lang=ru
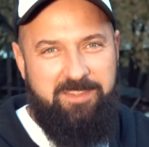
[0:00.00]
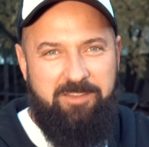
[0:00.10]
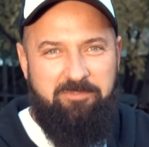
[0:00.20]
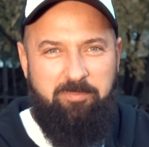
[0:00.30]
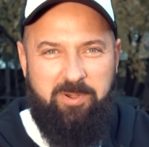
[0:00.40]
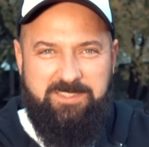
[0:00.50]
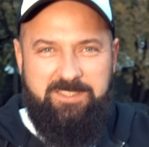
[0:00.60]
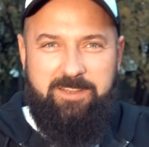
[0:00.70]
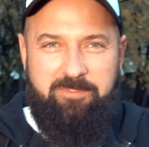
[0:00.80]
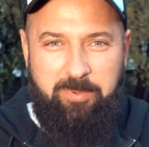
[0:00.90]
да, в,
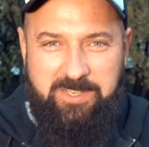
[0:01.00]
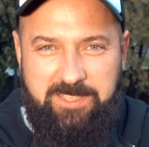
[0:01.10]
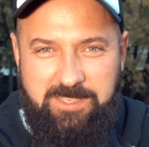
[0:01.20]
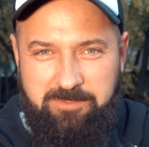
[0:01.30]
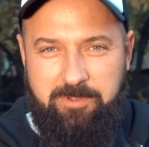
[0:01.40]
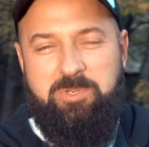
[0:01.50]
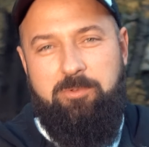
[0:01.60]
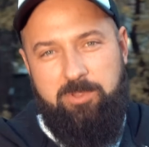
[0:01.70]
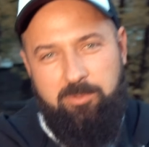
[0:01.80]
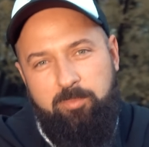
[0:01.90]
простор в пространстве вообще
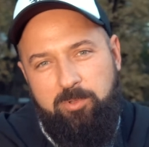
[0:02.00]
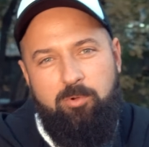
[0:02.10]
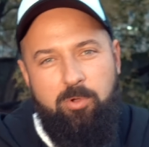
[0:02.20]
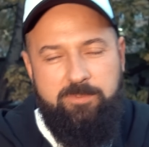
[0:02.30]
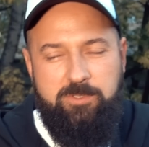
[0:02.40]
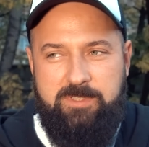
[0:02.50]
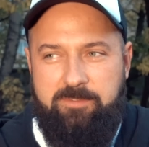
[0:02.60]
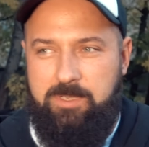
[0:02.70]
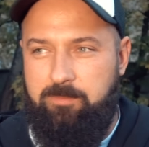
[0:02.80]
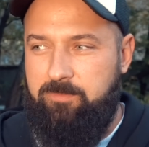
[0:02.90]
вот, ну, по-другому все
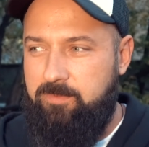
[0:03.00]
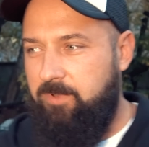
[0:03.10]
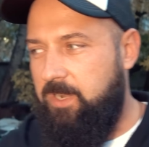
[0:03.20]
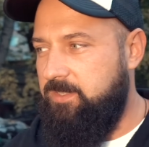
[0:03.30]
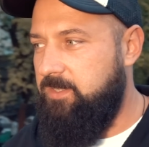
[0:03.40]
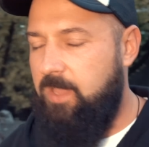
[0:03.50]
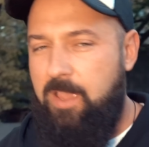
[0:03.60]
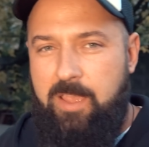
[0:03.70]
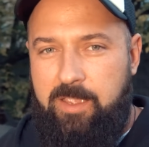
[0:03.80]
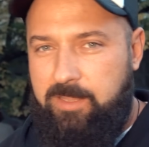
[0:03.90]
совсем mm-hmm. выглядит.
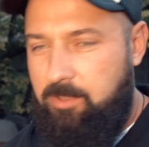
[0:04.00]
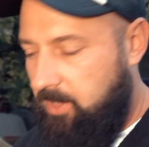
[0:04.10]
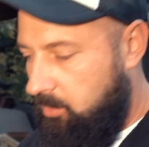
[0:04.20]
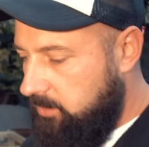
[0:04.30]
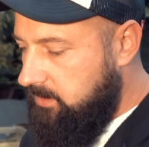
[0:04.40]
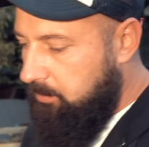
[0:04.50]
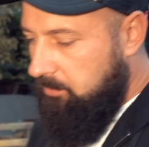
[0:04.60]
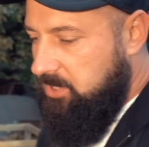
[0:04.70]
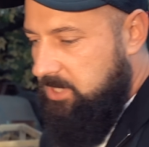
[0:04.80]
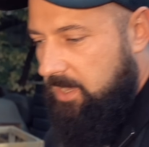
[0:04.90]
Когда вы находитесь в
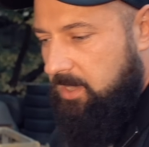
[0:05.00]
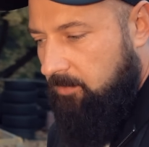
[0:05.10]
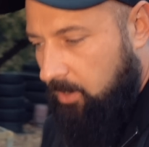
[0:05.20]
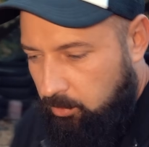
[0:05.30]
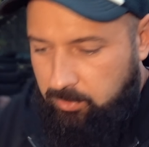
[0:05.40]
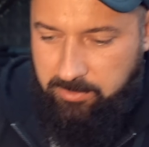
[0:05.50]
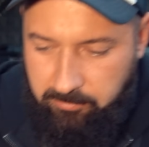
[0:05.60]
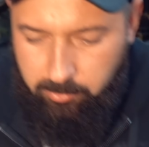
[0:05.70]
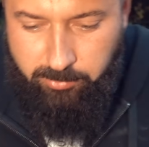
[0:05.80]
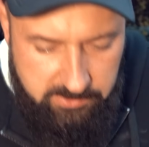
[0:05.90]
помещении, вокруг
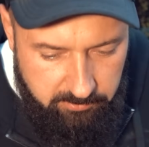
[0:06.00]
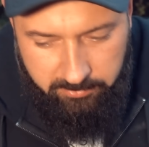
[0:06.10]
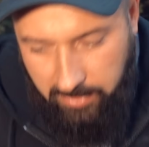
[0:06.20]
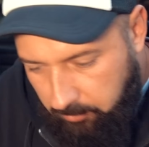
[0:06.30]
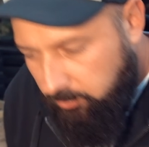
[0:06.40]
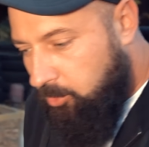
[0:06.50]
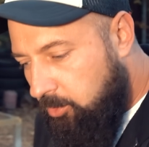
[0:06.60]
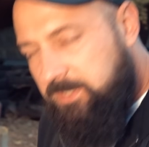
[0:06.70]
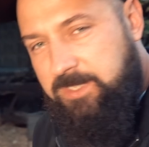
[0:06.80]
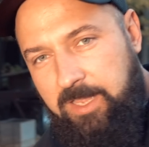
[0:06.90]
этого кузова вот так вот
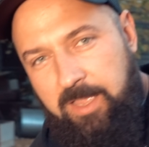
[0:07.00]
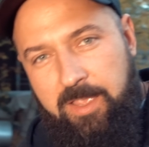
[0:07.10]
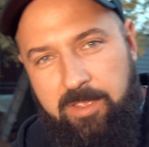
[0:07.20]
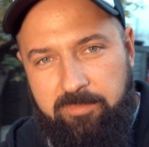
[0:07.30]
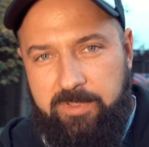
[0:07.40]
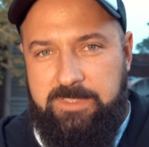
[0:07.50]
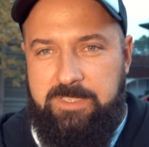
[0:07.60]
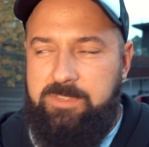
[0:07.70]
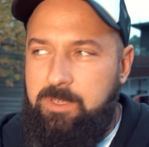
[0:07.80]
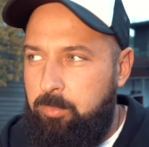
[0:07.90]
ходите, вы не
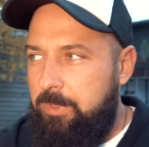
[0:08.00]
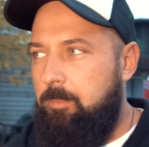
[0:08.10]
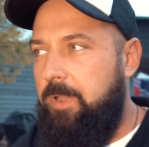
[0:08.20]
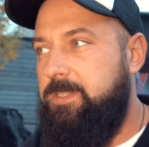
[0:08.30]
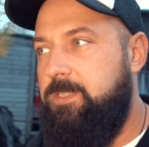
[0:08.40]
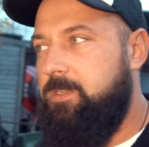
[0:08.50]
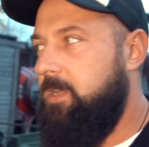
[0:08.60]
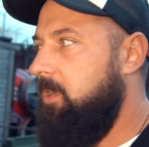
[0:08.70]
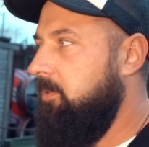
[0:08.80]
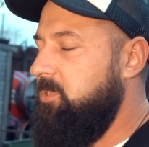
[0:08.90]
совсем понимаете,
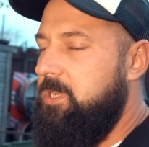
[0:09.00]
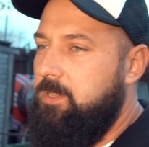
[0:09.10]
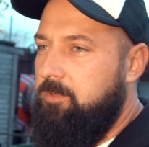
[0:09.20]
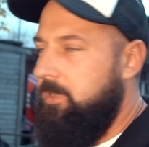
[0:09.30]
как вообще это